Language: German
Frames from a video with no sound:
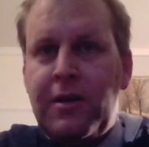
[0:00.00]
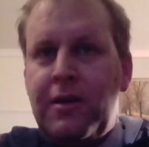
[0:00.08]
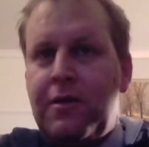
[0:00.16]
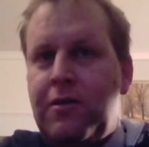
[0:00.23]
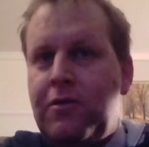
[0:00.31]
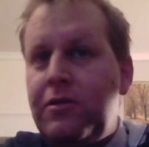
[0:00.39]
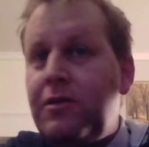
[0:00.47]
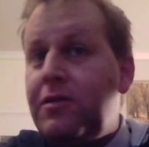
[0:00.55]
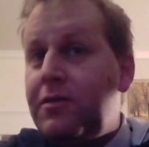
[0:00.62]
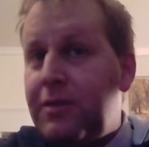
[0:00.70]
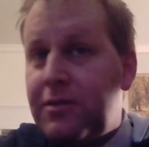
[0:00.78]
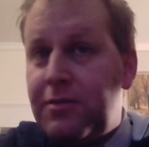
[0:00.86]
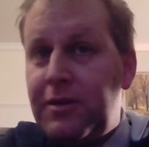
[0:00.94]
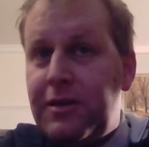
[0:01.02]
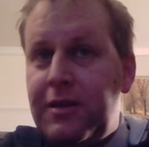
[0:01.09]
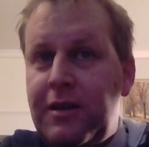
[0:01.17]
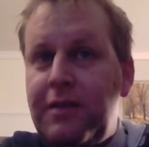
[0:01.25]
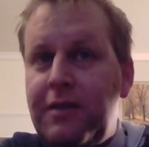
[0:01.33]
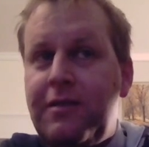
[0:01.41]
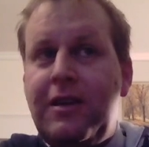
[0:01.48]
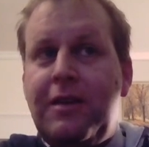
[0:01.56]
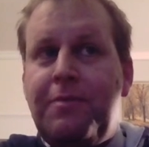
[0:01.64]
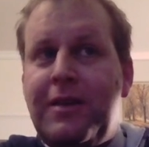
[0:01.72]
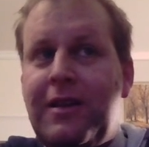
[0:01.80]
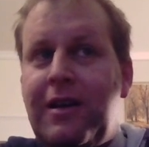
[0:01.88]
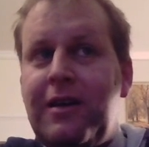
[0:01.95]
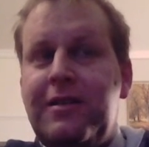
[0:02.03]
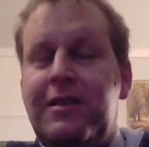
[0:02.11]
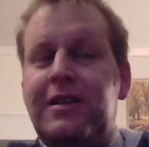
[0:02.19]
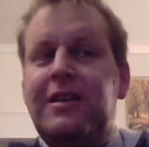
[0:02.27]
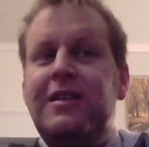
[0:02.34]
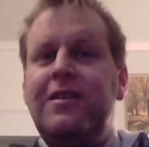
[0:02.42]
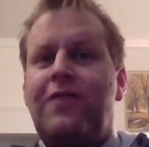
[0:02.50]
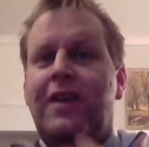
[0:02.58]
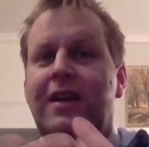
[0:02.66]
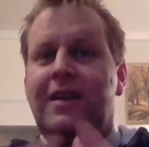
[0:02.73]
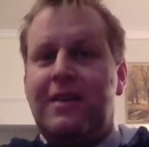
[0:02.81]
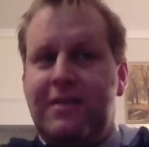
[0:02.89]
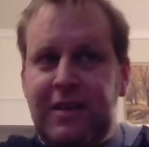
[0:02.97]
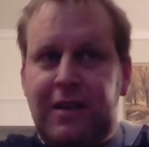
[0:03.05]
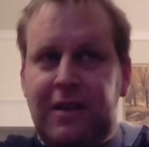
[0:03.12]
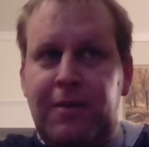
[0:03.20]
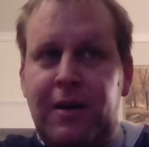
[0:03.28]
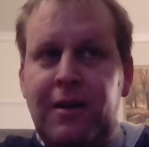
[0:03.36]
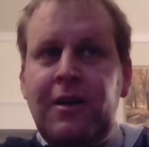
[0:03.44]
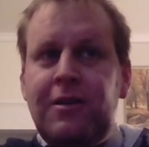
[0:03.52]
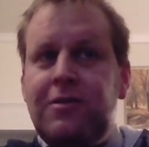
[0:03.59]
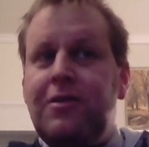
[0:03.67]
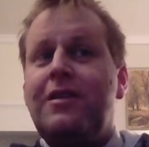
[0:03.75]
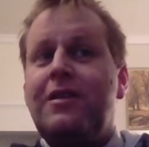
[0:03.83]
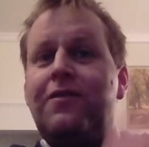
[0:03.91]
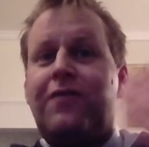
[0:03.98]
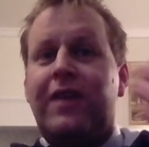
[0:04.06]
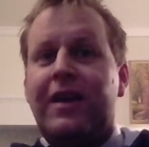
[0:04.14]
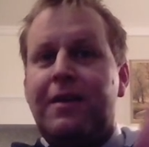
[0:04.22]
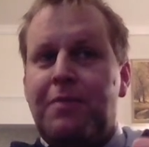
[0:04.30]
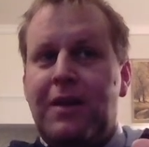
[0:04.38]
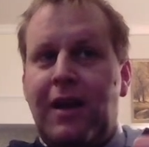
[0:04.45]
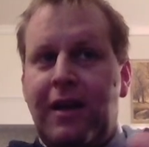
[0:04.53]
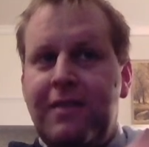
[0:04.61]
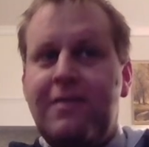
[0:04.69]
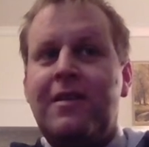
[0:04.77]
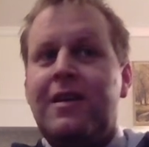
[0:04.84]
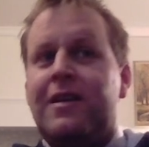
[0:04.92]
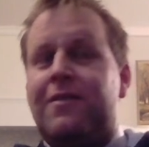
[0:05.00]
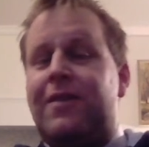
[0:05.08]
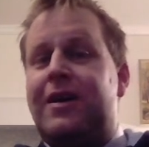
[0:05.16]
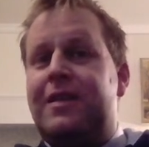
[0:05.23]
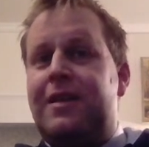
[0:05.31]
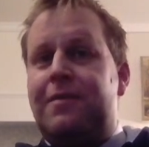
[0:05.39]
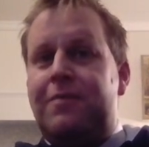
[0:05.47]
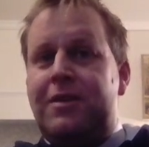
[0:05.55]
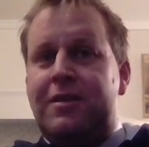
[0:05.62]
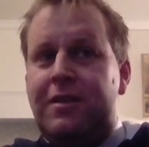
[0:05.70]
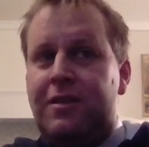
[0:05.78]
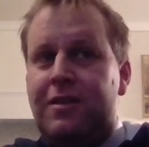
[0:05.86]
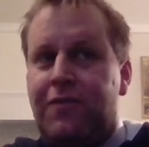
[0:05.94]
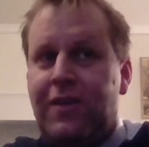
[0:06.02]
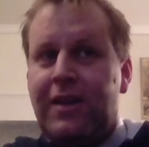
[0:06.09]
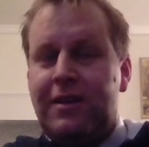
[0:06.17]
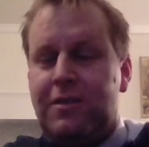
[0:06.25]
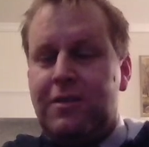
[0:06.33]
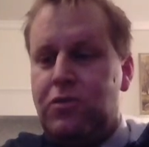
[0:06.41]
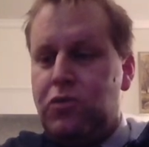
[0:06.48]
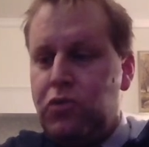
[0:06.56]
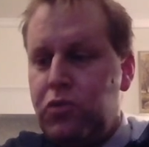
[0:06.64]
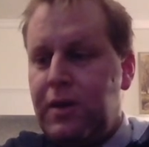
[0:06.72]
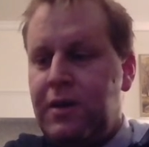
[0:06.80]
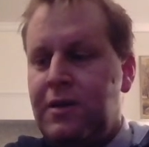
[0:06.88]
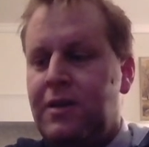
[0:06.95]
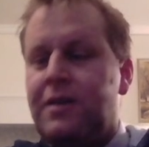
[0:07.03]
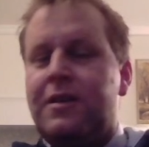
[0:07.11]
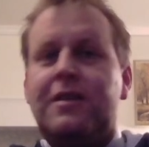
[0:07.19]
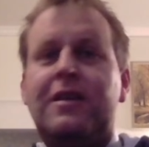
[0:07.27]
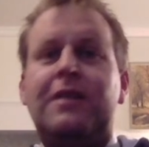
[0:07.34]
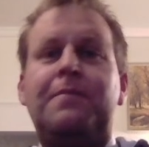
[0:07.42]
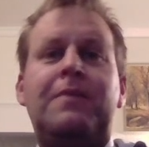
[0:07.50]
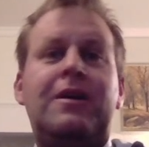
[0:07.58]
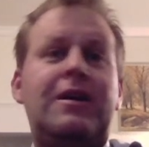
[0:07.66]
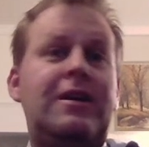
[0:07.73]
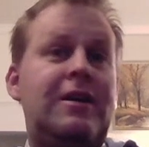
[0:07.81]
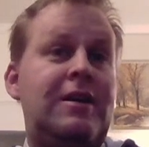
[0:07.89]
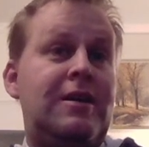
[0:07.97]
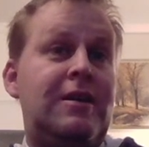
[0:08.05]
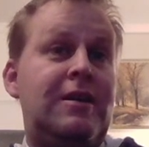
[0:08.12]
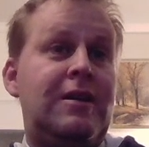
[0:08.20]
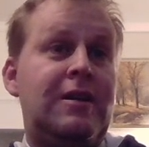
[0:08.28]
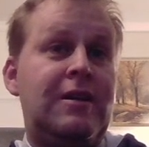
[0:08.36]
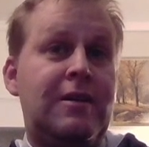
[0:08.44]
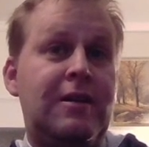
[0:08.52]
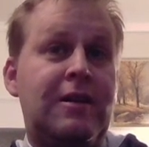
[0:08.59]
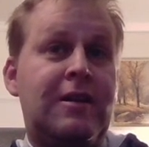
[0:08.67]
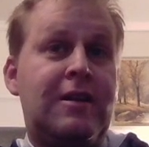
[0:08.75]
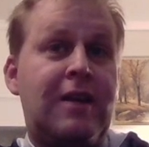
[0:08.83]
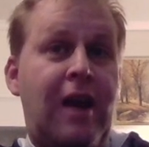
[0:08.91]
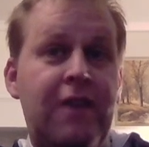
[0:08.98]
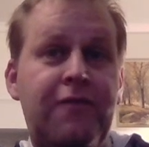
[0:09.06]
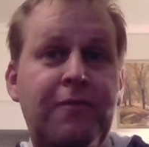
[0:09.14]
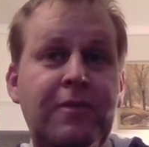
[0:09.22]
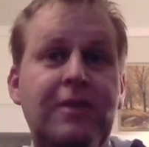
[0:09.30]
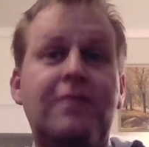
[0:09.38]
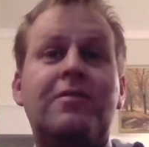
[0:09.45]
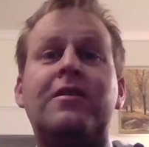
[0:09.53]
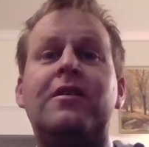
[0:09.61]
Und was wichtig ist, ich betrachte nicht die Fläche selber, sondern die Flächenbilanz, weil ich nämlich die Fläche, die über dem äh, Graphen ist,